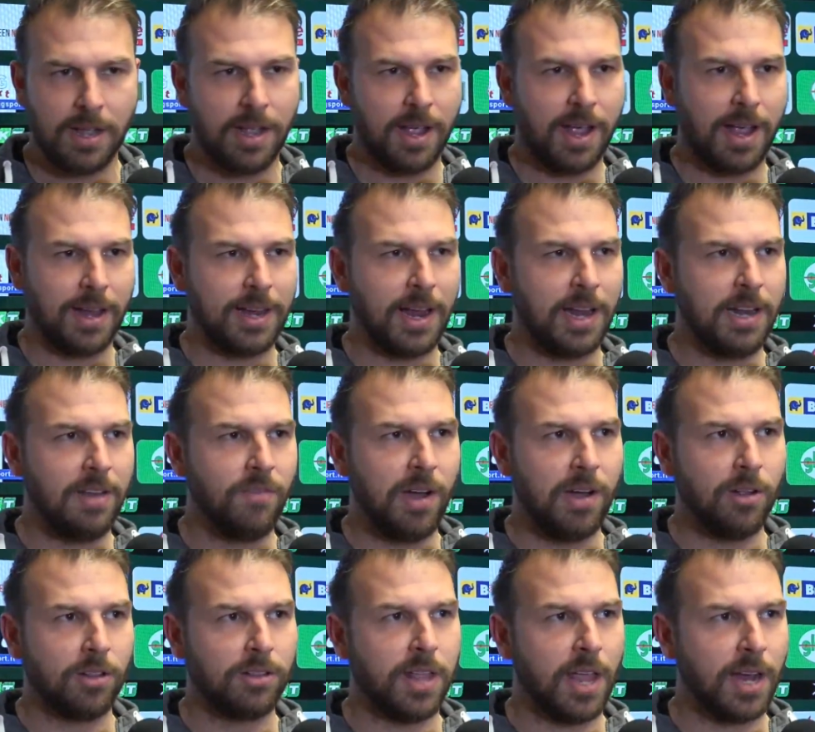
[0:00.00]
anche a
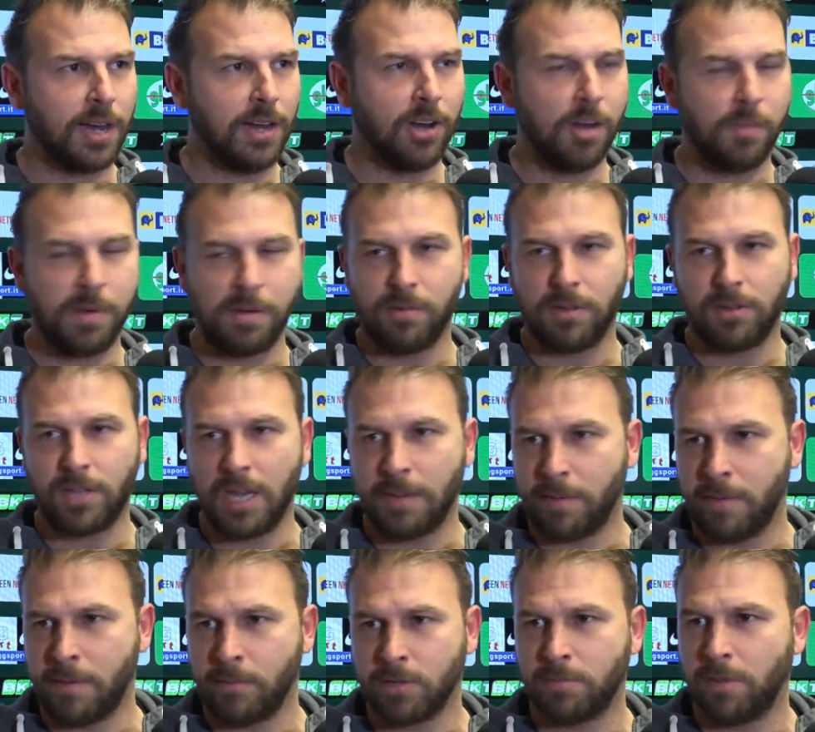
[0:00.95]
livello tecnico primo tempo
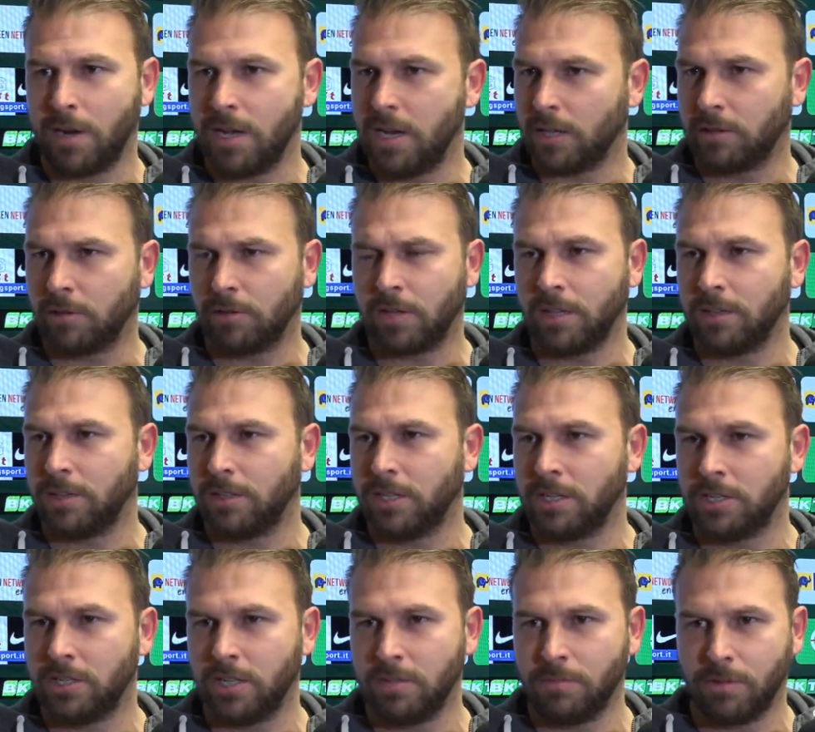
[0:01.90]
abbiamo sbagliato
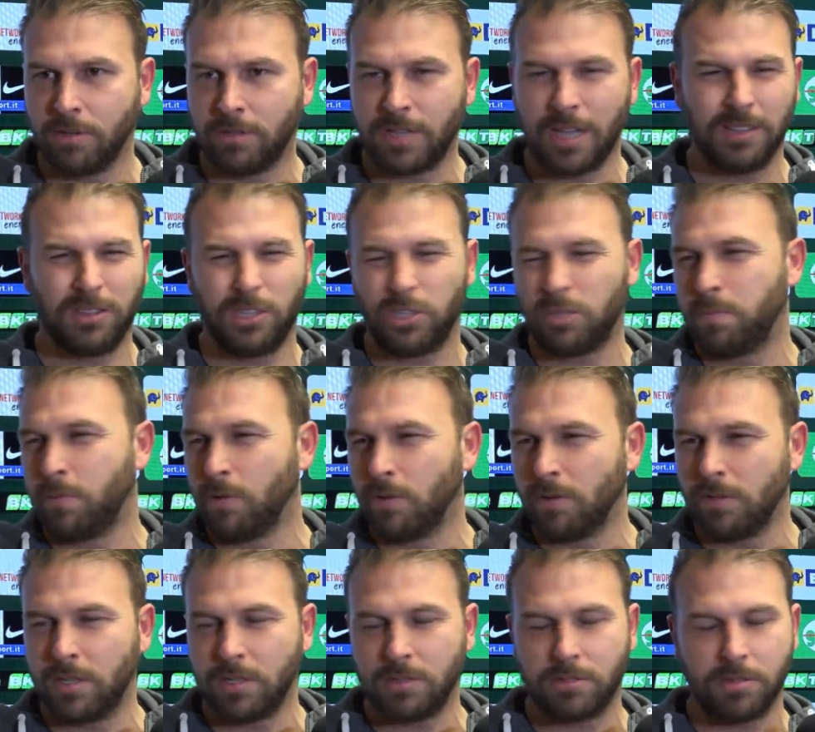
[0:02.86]
tantissimo, tante
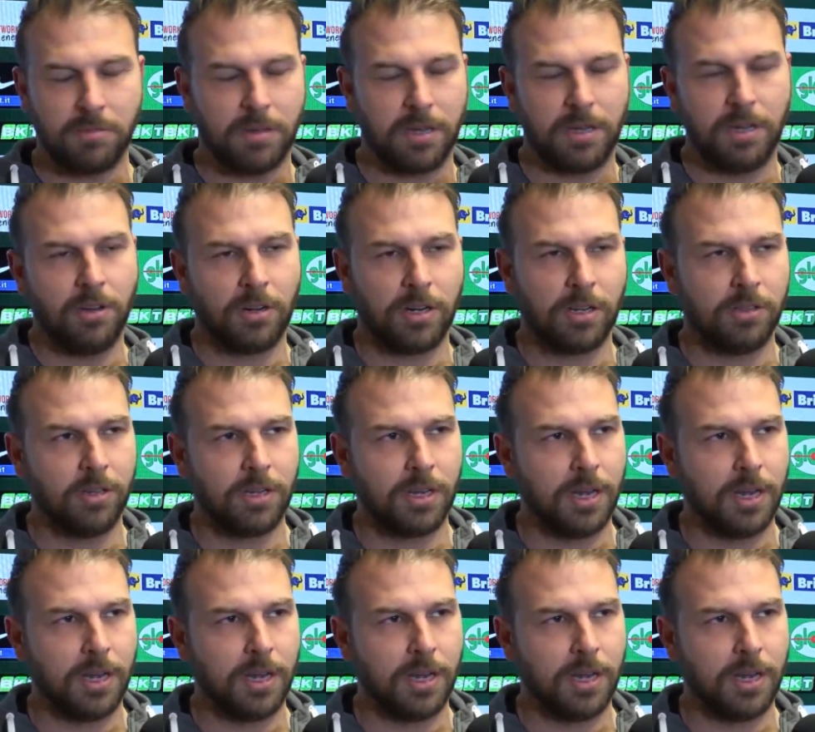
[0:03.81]
sponde, insomma io credo